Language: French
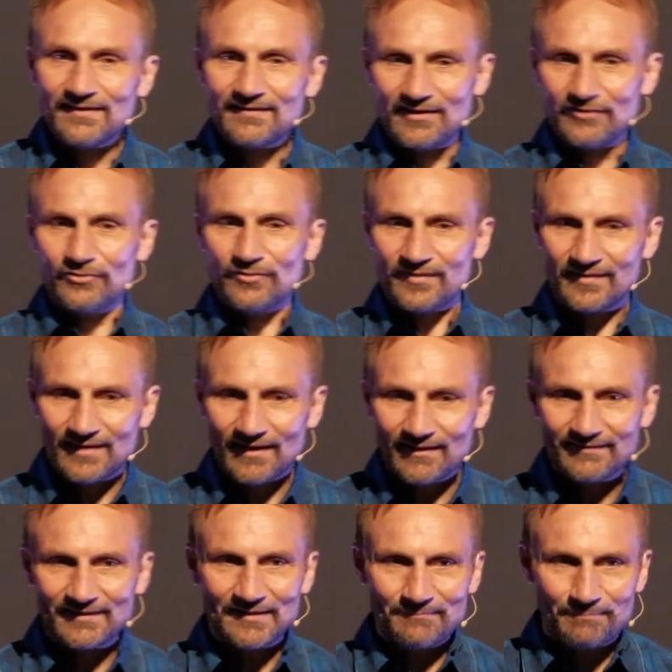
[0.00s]
c'est juste
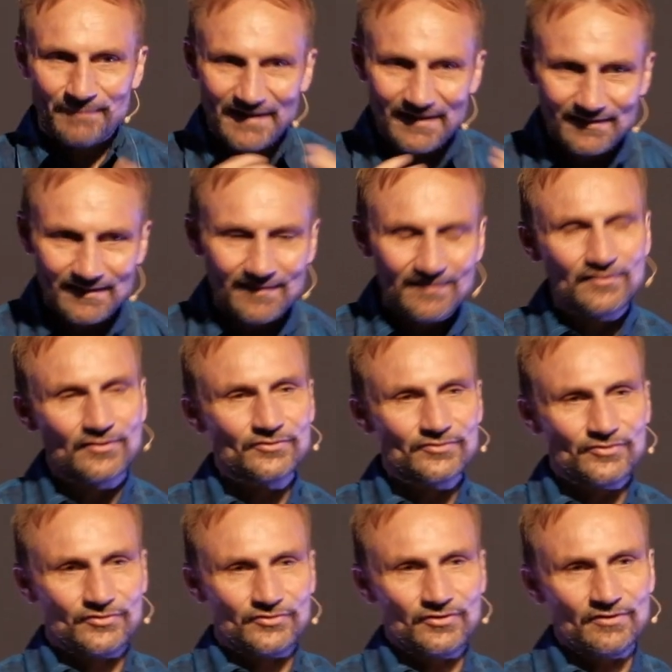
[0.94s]
ça, cette bénédiction
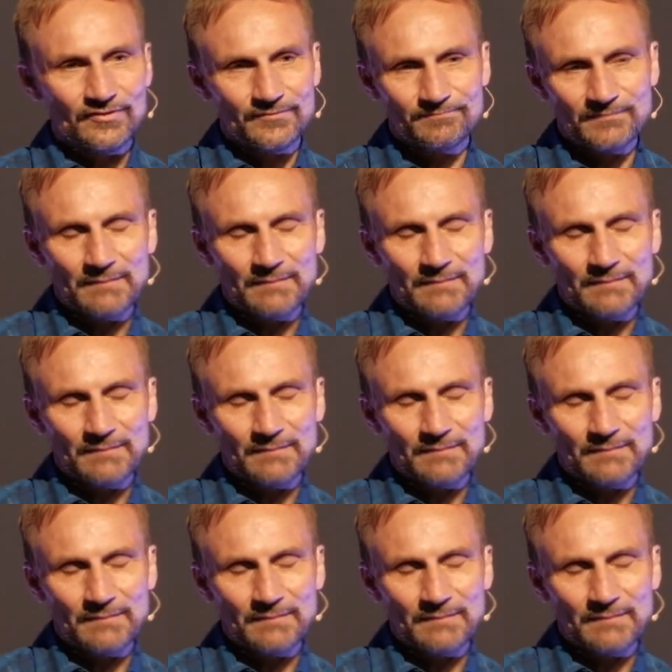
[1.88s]
de Dieu.